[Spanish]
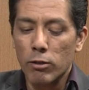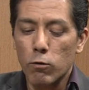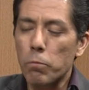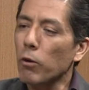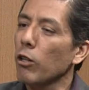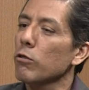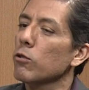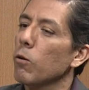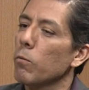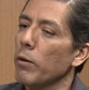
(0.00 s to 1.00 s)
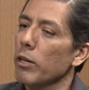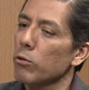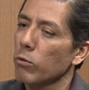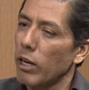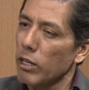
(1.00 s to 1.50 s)
un poquito sobre
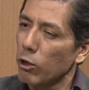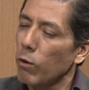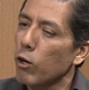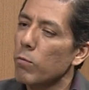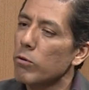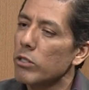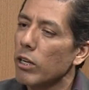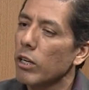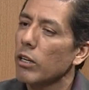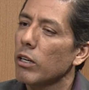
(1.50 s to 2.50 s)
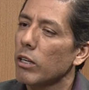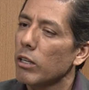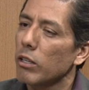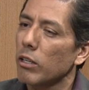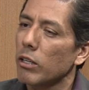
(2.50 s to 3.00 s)
su trayectoria, cómo
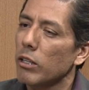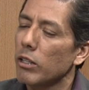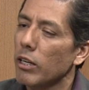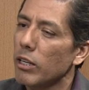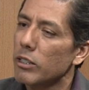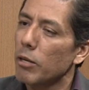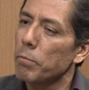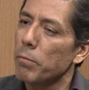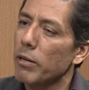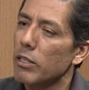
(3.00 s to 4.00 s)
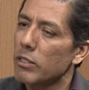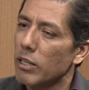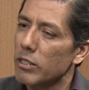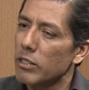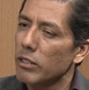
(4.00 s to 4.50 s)
se interesa en primera
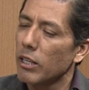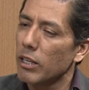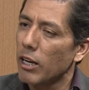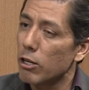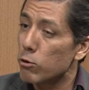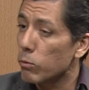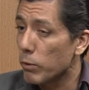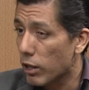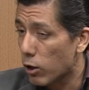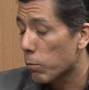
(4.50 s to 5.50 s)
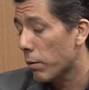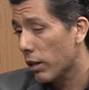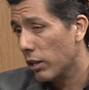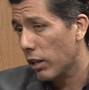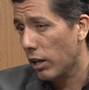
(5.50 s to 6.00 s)
instancia en dedicar su vida o
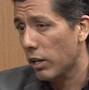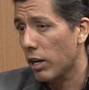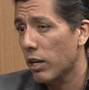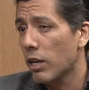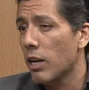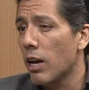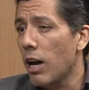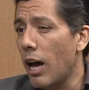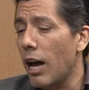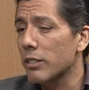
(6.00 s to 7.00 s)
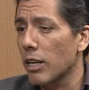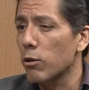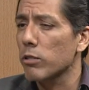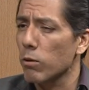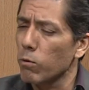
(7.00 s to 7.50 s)
parte de ella hacia
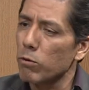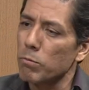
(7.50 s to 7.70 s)
los adultos